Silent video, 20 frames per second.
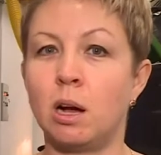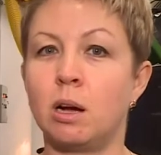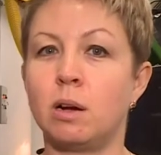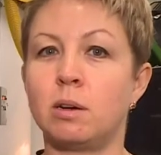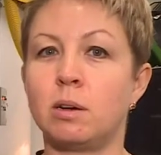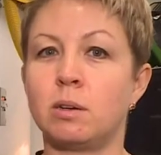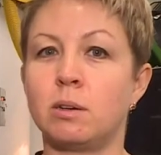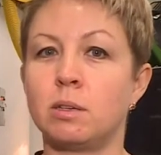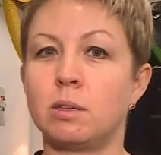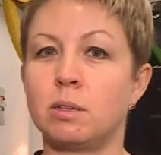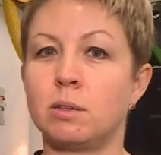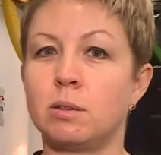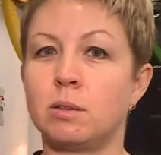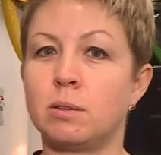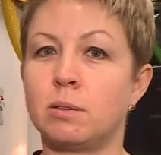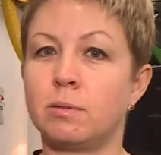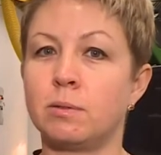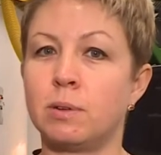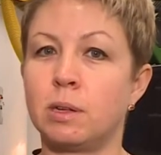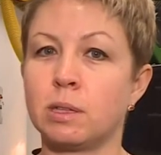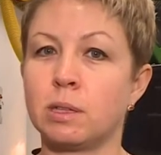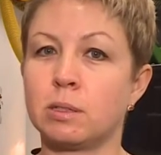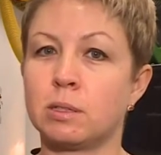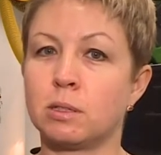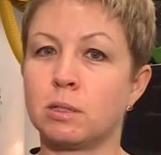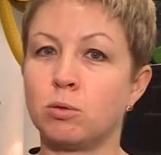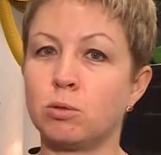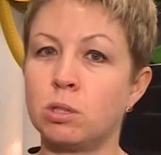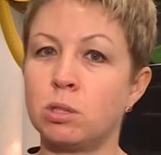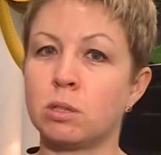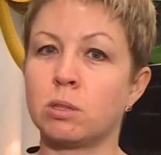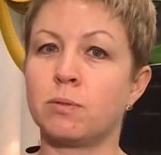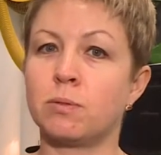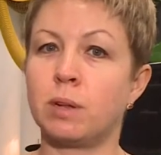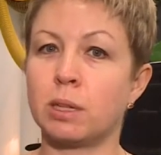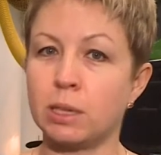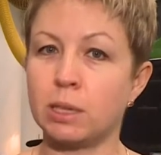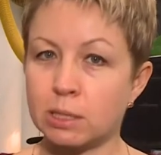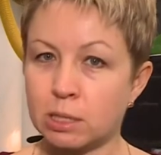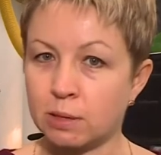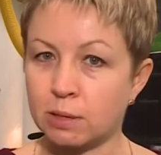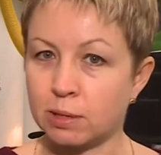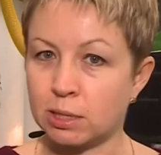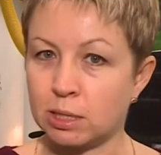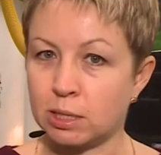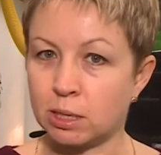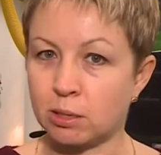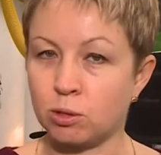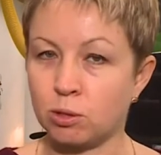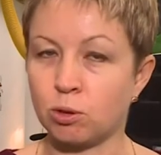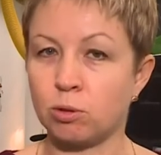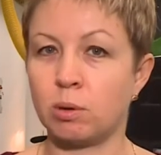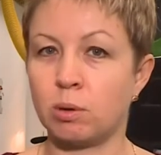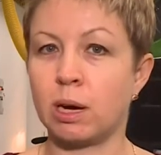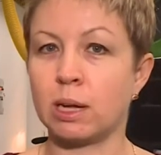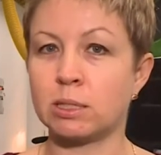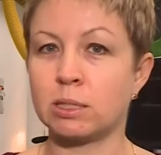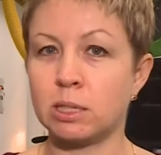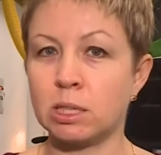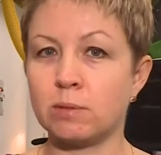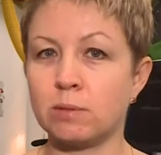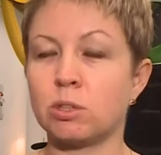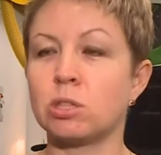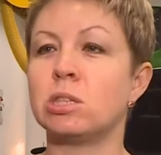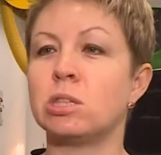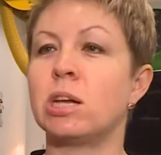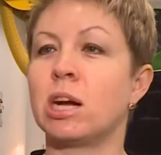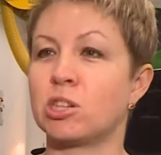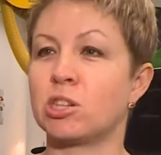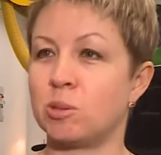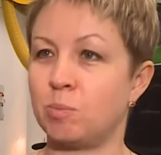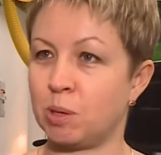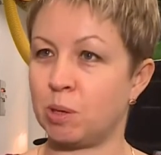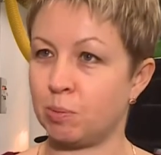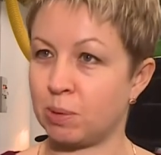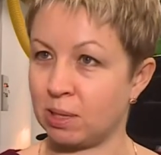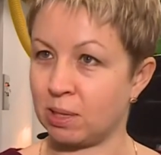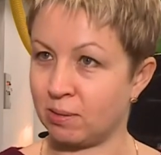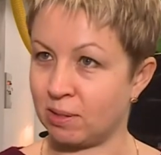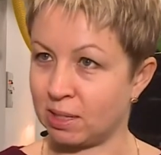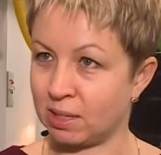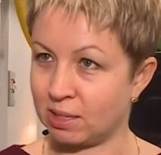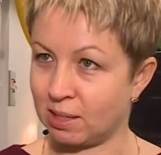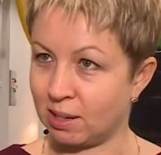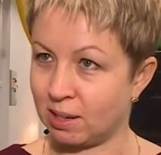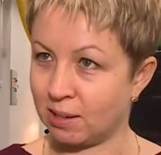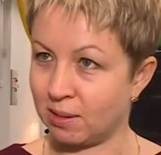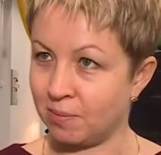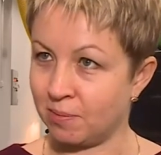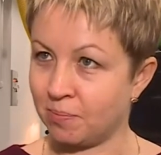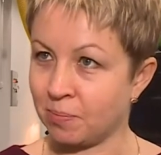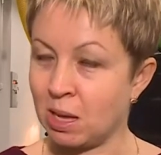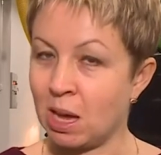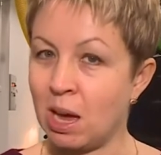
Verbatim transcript: Э, э, студентов валдайского технику оценивать наши преподаватели.